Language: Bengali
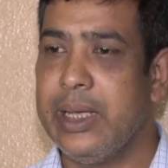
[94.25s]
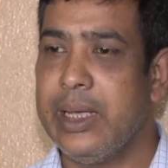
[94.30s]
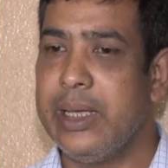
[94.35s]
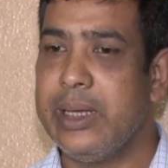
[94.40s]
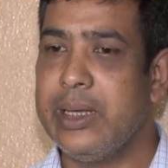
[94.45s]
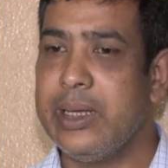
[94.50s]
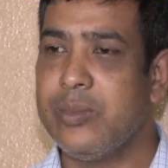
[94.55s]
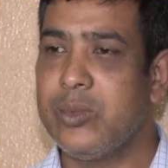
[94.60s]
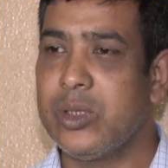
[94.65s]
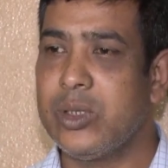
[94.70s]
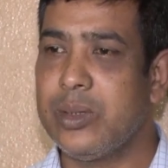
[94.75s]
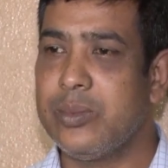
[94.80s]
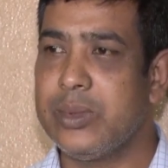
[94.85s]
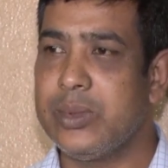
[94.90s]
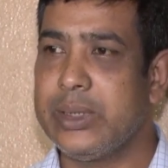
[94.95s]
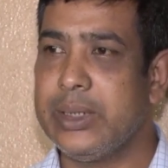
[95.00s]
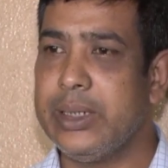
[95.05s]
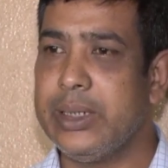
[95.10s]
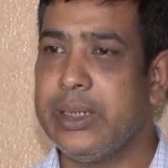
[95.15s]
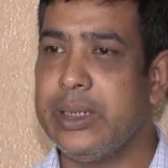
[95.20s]
এই নিয়ে
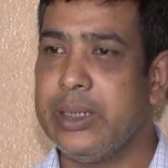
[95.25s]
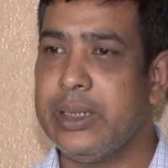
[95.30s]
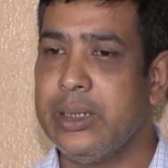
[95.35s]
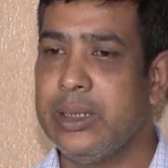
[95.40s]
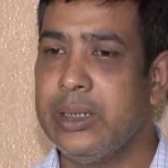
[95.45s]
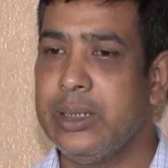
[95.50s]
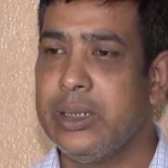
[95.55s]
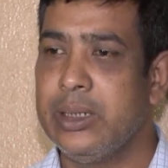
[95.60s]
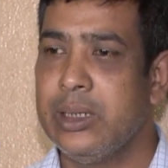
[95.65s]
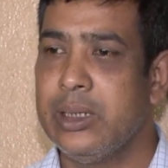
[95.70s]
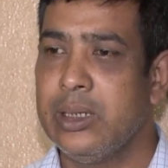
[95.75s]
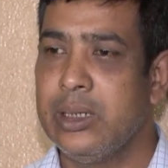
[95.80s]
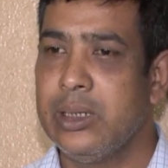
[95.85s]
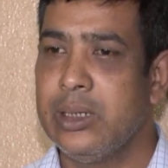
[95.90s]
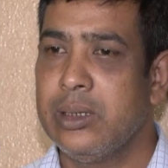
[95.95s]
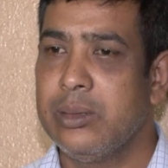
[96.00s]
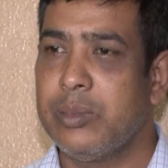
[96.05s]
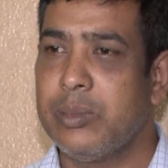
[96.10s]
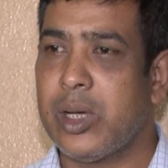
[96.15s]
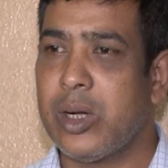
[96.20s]
মোটামুটি
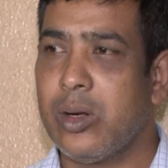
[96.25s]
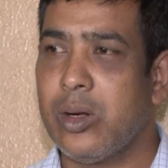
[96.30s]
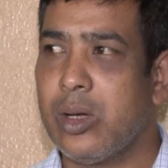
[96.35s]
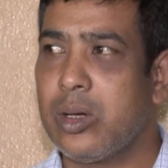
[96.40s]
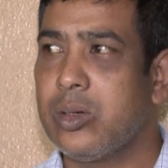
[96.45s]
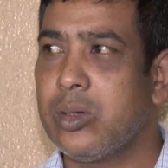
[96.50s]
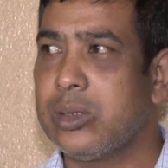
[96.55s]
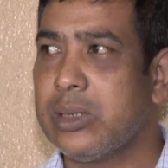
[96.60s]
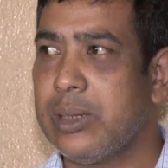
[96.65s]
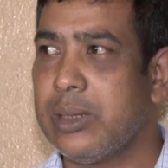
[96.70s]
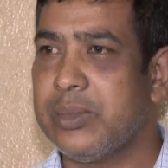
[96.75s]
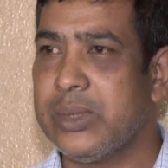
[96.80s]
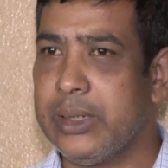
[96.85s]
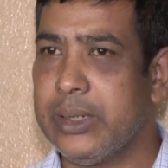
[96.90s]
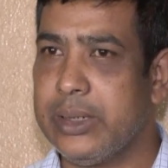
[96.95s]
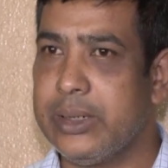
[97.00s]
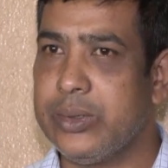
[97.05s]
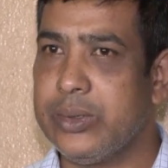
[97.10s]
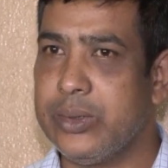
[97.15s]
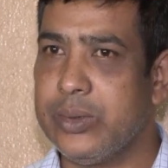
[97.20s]
বারো লক্ষ সামথিং
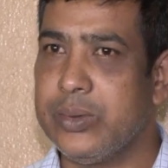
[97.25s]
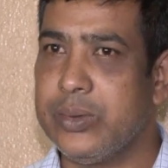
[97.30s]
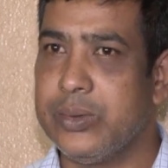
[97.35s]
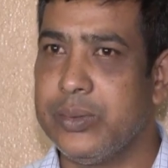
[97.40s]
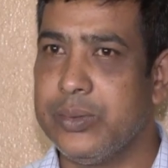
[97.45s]
কিছু